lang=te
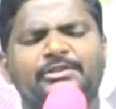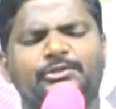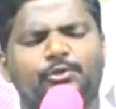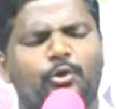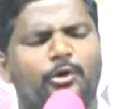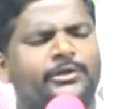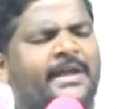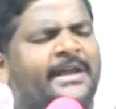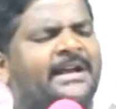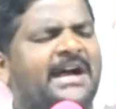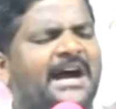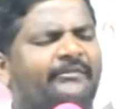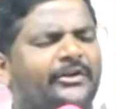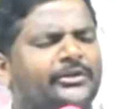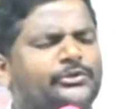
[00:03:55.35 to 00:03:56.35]
శోధన
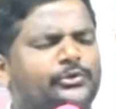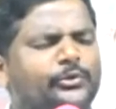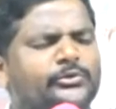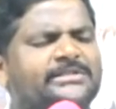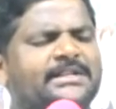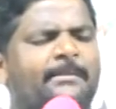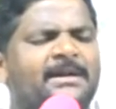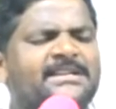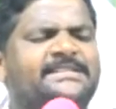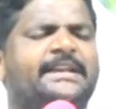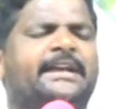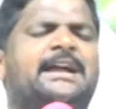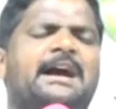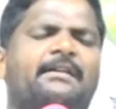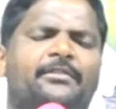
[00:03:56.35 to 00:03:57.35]
కావచ్చు సమస్య
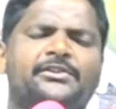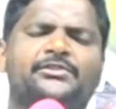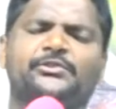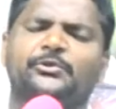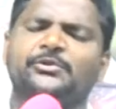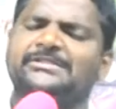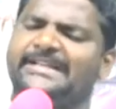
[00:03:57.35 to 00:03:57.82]
కావచ్చు